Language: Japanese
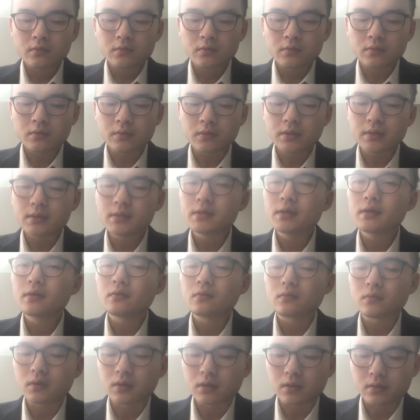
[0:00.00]
それ以前
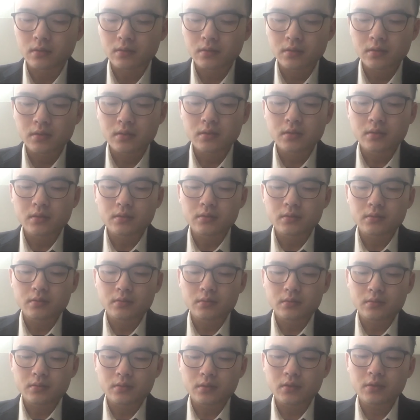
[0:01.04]
は、
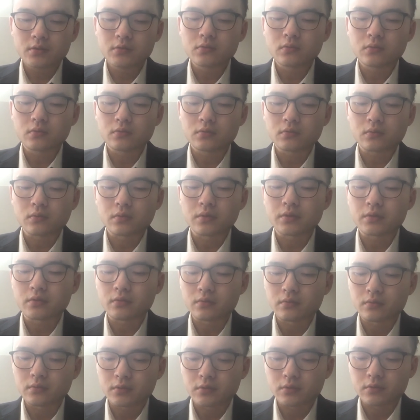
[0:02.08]
テンソンとの
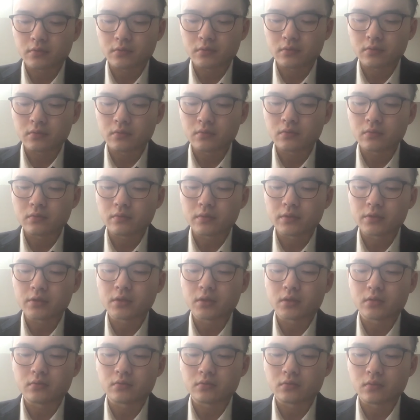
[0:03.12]
救急、
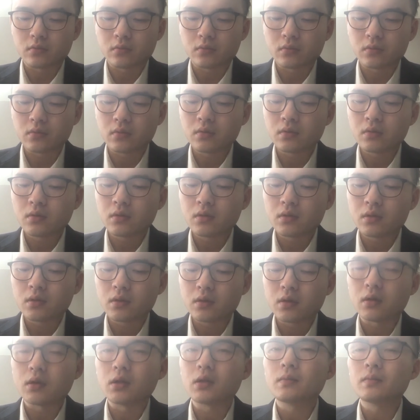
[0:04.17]
ウチャート、
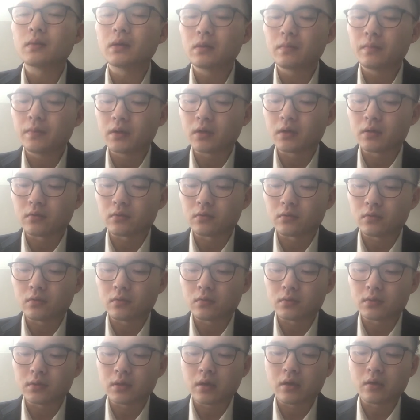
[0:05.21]
リバーバーン
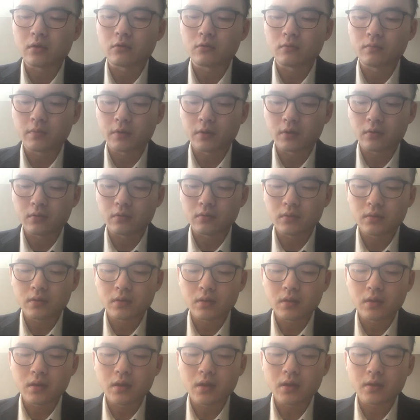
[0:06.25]
のタオバオ、
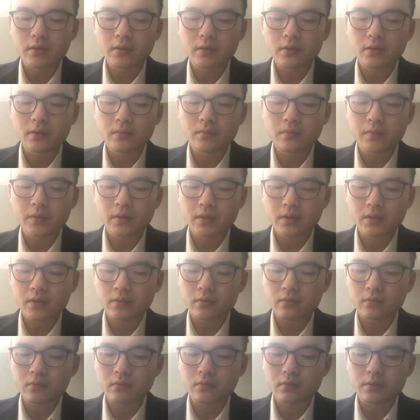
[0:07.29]
アリーペ
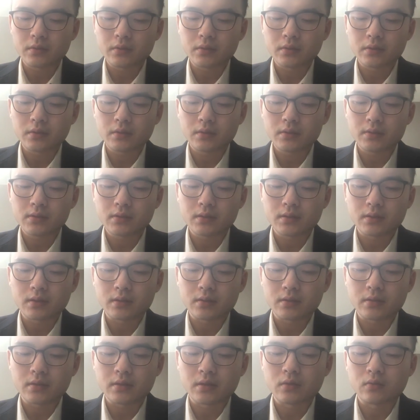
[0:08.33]
のいずれ
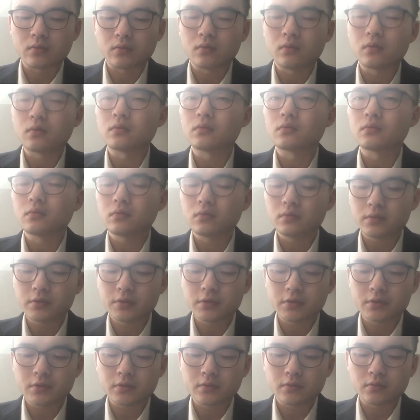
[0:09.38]
であろうと
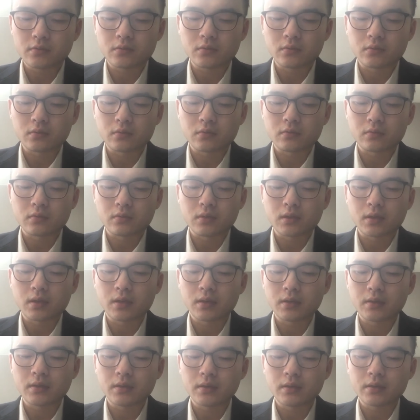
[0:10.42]
中国の
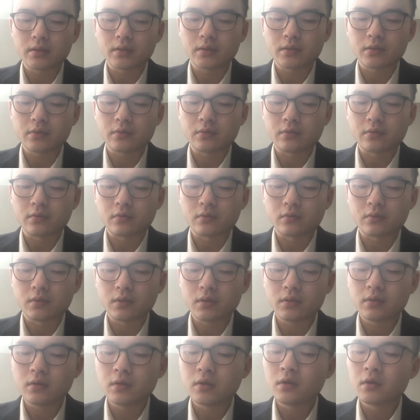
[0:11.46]
海外企業
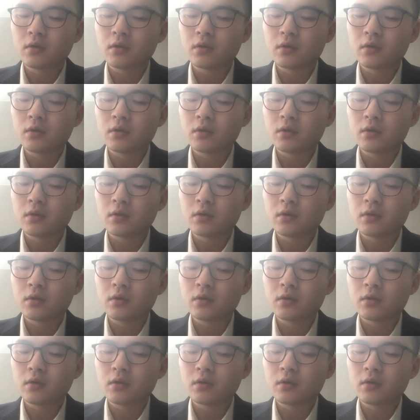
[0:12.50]
は